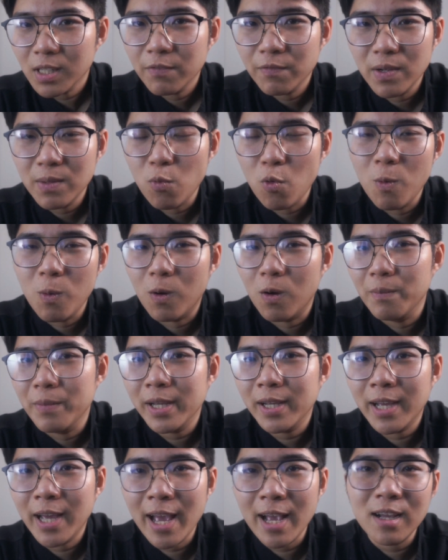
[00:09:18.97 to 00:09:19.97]
mới mua một con
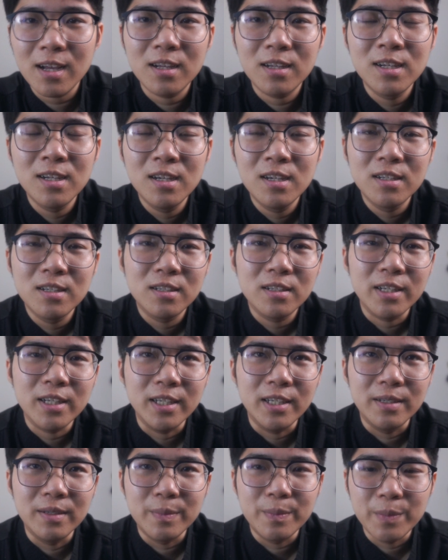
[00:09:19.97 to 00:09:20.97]
mic khác á
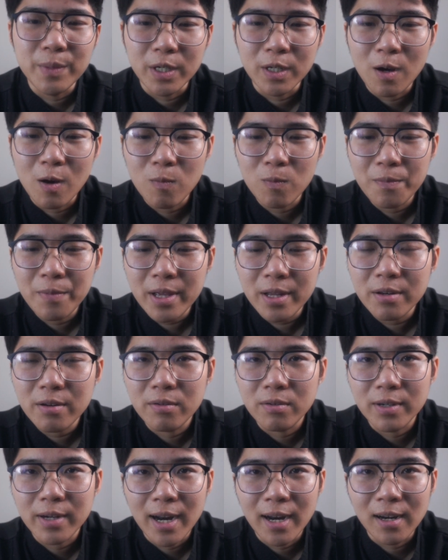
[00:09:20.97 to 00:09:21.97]
thì mình không biết
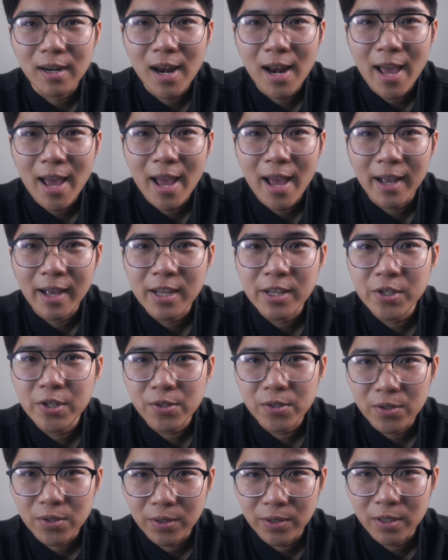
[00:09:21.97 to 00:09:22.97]
được rằng là cái
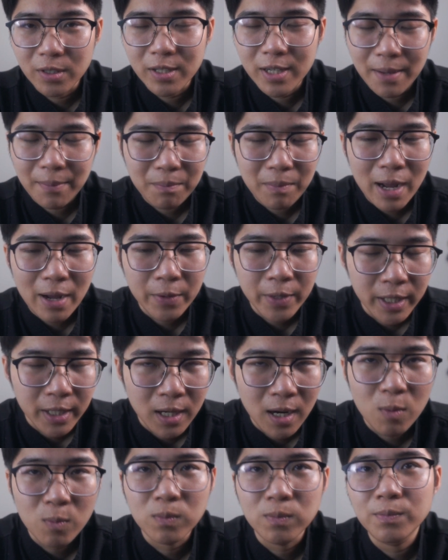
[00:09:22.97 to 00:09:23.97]
chất lượng nó có đảm bảo hay
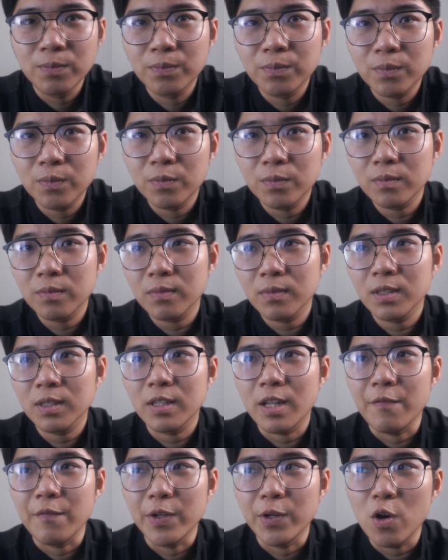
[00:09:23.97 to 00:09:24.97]
không
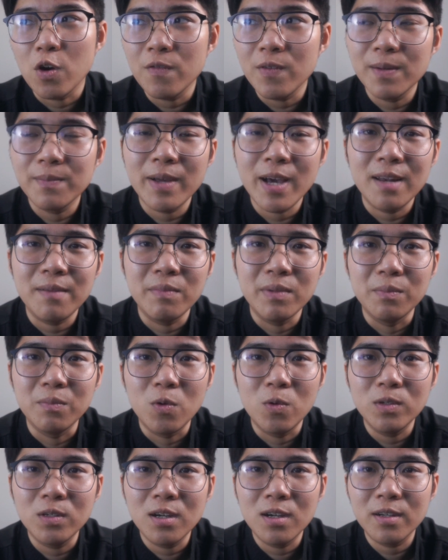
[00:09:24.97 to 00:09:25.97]
tại vì đối với âm thanh mình
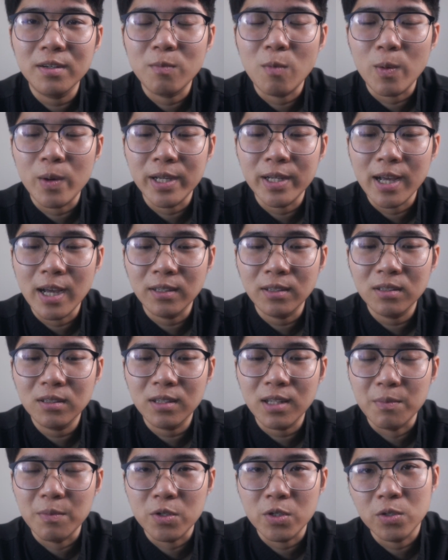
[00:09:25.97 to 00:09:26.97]
muốn nó một khi đã
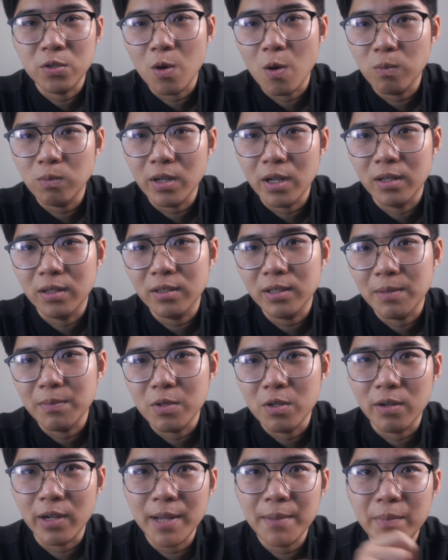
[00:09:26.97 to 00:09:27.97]
tìm được sự ổn định tìm
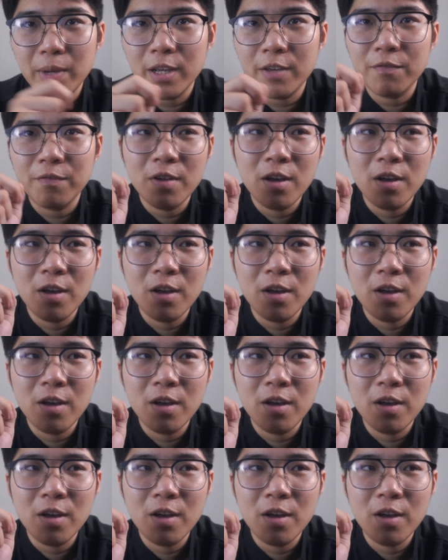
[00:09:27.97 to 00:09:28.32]
được cái mic